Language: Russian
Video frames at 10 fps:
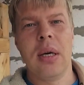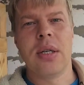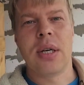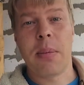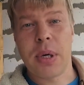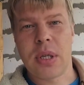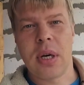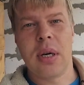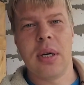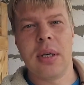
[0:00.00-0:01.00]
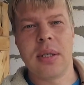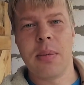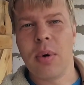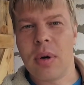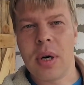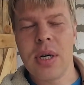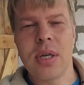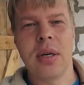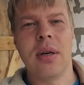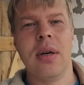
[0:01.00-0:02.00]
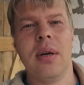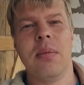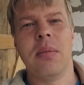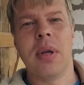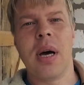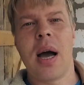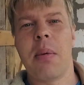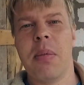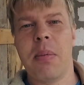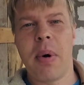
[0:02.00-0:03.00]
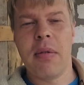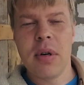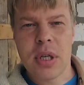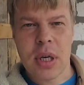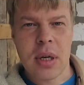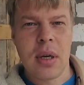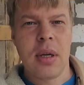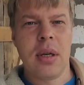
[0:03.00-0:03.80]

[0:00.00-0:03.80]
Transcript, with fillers: шапочка самой крыши была как бы повыше.